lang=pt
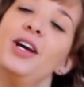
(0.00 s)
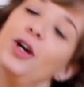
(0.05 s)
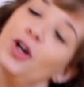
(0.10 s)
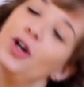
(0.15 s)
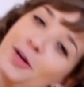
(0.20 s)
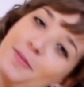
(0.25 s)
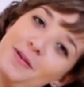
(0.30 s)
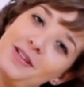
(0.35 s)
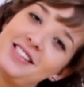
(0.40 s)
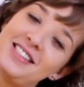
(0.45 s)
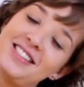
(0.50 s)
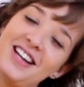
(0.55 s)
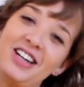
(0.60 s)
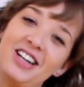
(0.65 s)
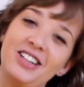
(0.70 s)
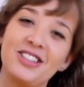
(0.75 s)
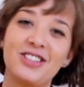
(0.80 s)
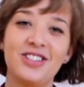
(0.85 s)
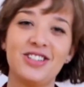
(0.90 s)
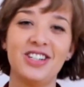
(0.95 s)
Oi
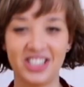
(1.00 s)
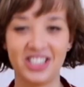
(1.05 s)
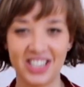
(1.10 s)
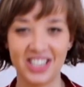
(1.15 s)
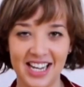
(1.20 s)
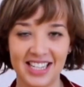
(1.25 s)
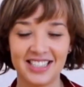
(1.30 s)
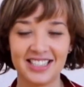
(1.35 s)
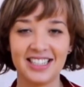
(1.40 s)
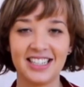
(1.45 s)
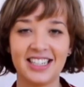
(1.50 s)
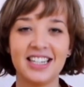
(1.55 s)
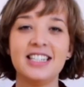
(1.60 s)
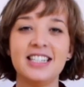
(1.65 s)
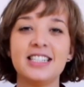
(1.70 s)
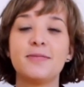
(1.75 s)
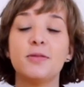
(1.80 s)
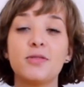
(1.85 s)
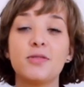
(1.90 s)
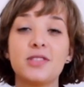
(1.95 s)
pessoal, eu sou a Jéssica,
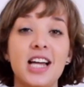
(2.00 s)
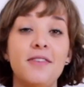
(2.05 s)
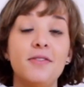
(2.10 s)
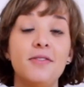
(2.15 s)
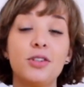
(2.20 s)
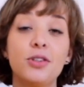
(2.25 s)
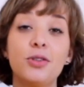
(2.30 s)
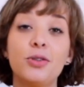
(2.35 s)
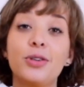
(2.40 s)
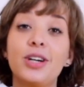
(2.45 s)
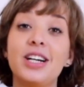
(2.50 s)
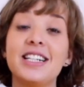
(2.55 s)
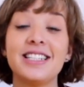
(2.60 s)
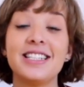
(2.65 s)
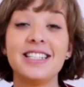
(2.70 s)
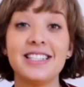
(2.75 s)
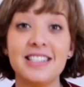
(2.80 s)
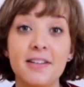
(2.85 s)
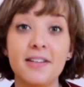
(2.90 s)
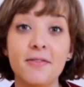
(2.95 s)
responsável do núcleo
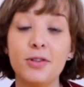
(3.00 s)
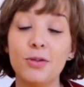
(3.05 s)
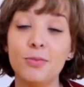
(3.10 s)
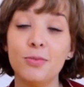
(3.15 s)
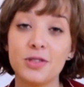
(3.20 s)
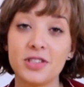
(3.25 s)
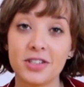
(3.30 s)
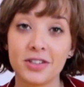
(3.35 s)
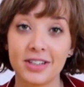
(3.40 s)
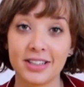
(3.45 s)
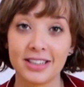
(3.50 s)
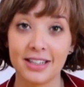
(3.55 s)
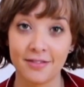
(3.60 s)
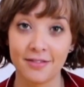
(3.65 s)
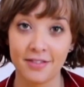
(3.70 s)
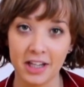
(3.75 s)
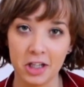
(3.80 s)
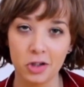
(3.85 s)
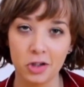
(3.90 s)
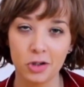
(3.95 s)
acessível do Museu
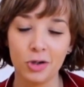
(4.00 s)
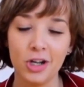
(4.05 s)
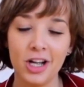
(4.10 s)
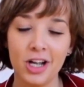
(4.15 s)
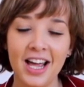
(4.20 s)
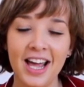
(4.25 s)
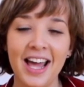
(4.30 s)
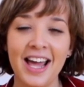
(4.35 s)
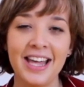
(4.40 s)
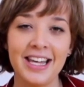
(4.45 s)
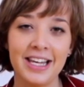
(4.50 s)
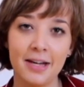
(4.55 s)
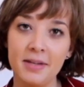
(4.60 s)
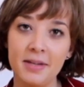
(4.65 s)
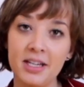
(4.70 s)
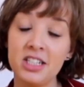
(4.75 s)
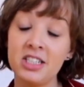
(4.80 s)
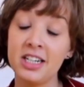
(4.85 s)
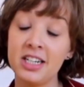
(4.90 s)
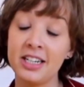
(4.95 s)
Catavento e a
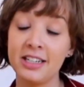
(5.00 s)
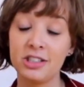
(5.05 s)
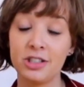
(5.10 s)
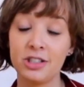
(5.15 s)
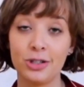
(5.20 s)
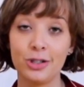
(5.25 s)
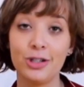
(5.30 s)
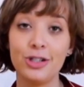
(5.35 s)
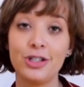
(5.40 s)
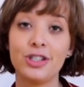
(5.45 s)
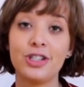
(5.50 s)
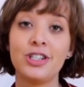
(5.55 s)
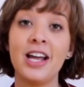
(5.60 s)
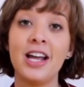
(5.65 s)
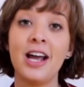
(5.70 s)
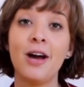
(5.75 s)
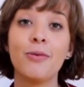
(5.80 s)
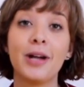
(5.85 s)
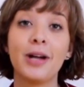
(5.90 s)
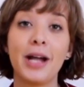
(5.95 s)
minha dica de hoje
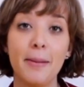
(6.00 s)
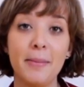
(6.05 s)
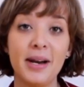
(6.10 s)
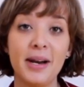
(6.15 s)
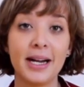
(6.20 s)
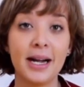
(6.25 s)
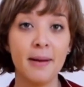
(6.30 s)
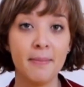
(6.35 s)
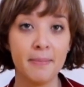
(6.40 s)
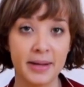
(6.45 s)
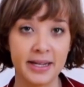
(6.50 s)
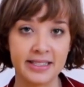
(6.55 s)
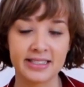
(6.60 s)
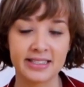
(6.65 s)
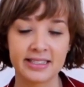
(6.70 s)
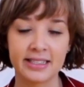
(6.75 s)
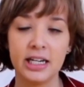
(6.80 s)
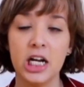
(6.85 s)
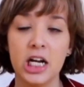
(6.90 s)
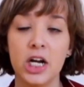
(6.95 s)
é um
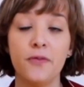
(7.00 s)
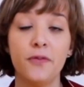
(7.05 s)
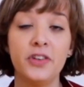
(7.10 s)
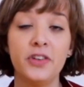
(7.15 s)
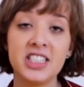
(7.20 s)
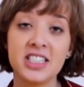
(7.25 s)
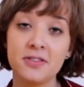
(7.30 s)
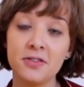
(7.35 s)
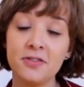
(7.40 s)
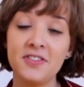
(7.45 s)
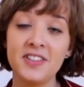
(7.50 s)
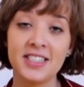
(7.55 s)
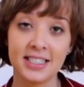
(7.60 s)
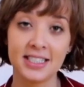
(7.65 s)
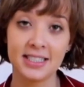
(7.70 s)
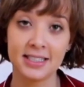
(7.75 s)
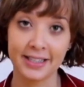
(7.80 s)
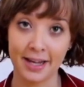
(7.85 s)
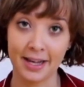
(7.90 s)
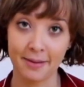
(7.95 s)
quebra-cabeça. Vocês vão fazer
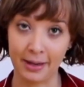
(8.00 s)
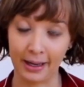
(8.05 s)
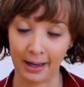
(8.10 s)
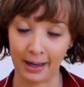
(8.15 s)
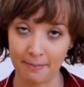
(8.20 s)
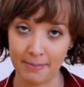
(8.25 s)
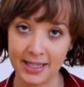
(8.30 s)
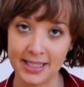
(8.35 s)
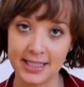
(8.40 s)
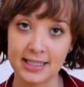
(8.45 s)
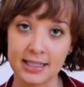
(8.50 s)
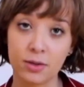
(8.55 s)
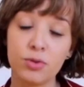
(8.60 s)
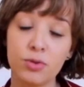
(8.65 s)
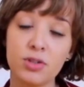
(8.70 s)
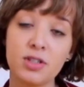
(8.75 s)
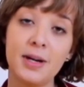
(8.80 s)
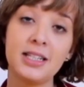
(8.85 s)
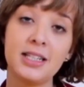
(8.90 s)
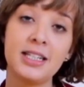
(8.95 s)
esse quebra-cabeça com
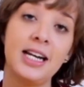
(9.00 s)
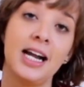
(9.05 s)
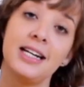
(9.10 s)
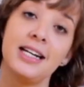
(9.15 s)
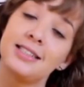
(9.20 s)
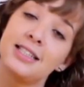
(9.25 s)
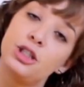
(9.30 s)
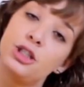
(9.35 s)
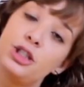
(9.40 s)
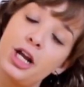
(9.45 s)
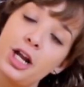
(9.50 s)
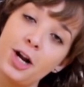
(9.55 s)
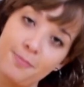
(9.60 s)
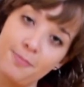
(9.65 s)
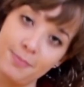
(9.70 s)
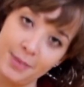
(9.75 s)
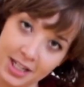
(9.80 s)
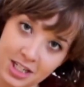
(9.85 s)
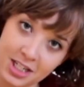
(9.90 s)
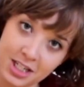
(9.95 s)
os materiais que
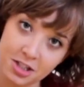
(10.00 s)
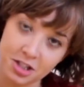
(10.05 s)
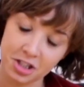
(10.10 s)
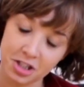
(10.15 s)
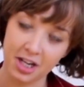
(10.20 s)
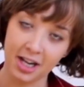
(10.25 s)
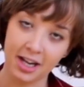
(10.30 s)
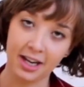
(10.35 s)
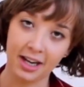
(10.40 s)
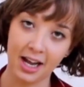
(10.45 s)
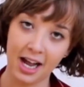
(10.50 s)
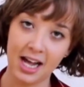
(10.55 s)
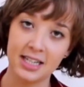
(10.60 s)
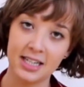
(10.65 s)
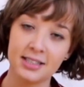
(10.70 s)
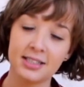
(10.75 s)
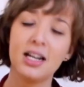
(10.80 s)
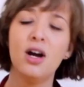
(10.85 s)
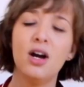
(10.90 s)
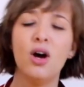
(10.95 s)
geralmente a gente tem em
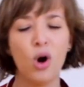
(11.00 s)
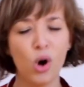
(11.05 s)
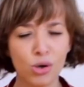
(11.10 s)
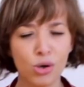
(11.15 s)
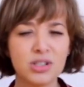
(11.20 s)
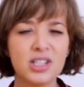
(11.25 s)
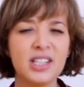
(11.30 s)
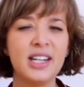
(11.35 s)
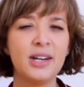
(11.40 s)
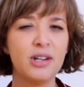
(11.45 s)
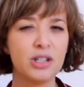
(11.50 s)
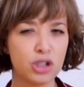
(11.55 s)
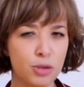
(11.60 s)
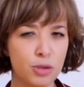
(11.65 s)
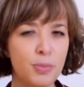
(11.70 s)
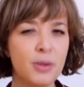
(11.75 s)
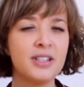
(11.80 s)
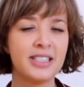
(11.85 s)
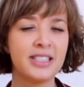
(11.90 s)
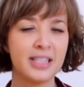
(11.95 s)
casa ou se não é
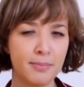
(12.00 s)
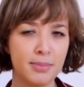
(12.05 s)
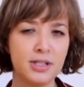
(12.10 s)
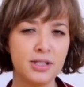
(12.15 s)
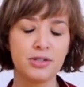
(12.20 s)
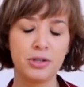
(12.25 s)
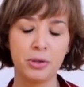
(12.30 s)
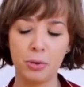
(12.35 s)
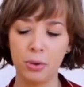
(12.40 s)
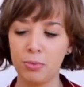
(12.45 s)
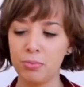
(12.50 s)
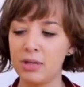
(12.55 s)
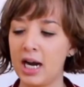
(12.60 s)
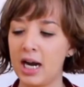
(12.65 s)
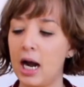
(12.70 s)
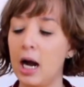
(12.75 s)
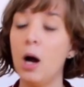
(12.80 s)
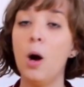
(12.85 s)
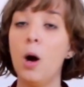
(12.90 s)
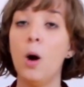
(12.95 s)
super simples de
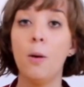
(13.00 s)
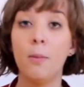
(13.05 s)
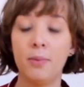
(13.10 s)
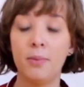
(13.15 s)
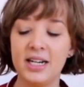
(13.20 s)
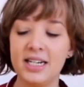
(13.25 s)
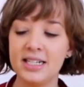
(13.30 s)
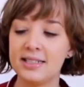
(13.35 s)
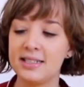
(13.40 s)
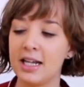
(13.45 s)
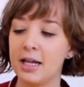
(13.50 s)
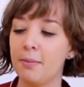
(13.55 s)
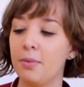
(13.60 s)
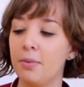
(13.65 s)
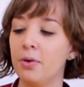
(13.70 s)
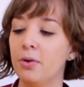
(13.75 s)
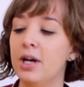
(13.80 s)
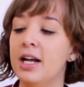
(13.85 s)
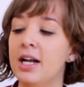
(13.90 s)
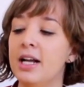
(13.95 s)
encontrar. Por
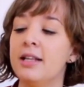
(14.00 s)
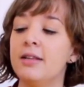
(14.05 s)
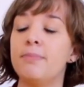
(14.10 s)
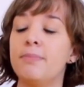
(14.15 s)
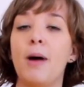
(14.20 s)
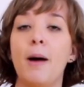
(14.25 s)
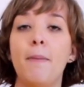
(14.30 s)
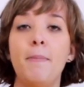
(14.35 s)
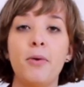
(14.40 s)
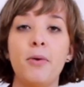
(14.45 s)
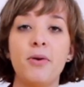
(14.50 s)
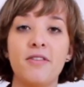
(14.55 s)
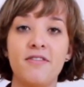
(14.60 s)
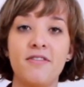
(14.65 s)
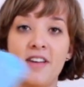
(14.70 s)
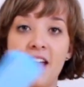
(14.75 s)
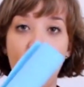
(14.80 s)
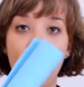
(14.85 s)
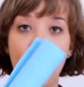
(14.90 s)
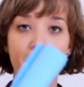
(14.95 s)
exemplo, papel
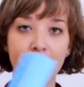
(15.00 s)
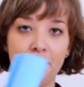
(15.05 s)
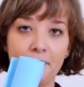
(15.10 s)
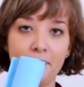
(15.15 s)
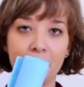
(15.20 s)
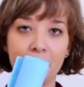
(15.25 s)
EVA.